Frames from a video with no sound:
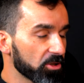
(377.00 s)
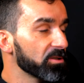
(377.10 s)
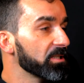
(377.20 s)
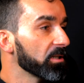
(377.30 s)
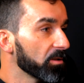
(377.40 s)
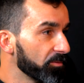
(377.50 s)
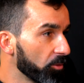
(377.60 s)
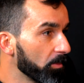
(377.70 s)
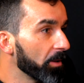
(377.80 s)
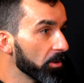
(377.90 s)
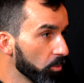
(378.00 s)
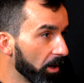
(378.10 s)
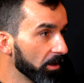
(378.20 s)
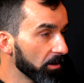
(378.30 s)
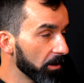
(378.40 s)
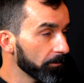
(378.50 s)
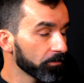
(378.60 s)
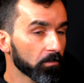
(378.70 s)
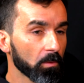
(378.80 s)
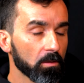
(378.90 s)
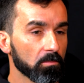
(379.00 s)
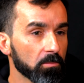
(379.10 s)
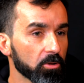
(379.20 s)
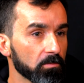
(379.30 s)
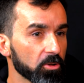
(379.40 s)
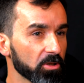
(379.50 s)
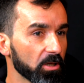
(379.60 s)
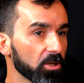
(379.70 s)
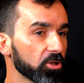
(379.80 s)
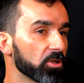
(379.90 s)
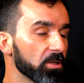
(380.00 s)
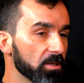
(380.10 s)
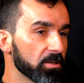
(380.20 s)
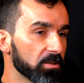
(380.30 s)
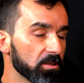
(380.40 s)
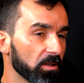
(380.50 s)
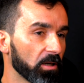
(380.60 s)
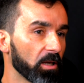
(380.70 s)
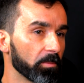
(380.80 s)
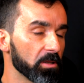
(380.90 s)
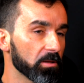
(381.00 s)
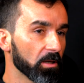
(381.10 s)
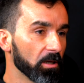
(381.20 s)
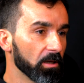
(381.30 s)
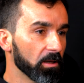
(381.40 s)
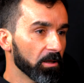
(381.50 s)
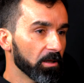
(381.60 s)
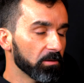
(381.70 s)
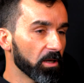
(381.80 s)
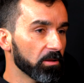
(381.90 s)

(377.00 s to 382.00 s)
de certa forma habituado, né? Sim. Mas, mas estes dias assim que realmente, né?